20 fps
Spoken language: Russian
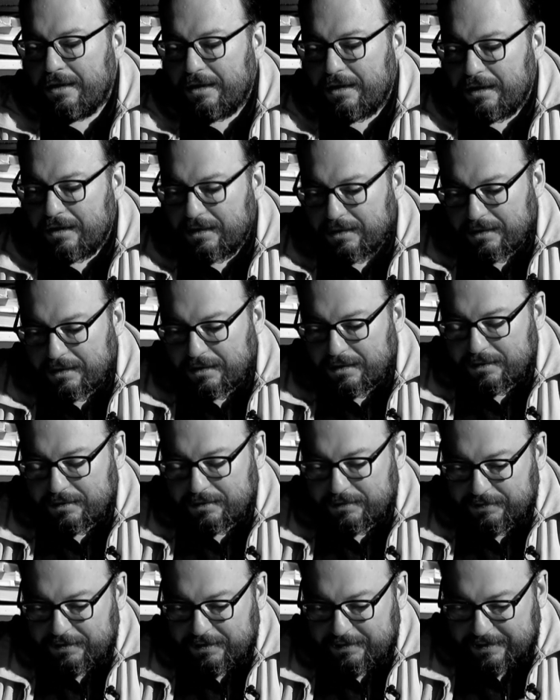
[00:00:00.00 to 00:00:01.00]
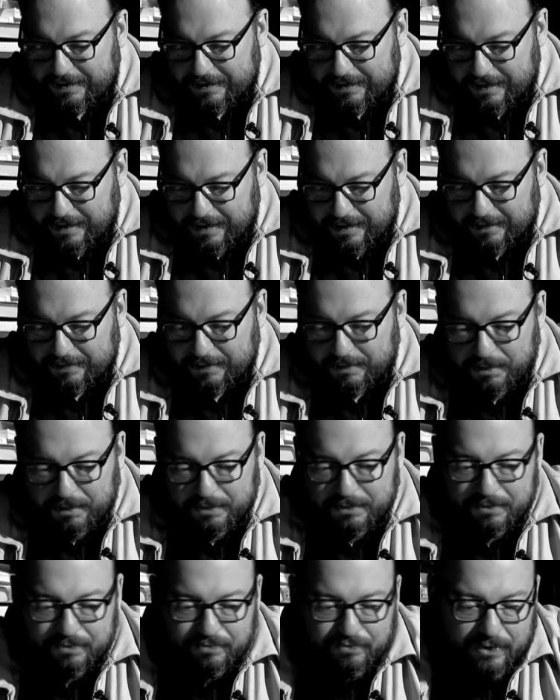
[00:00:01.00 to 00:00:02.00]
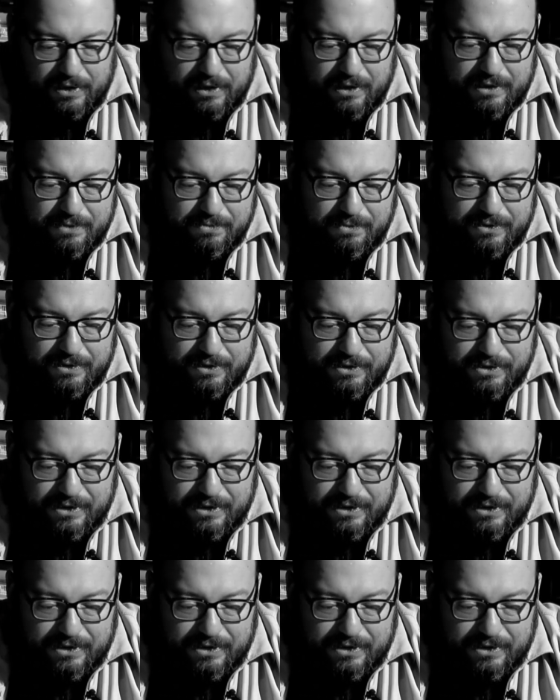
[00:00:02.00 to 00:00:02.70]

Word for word: э, в Евангелии, как мы помним, Господь наш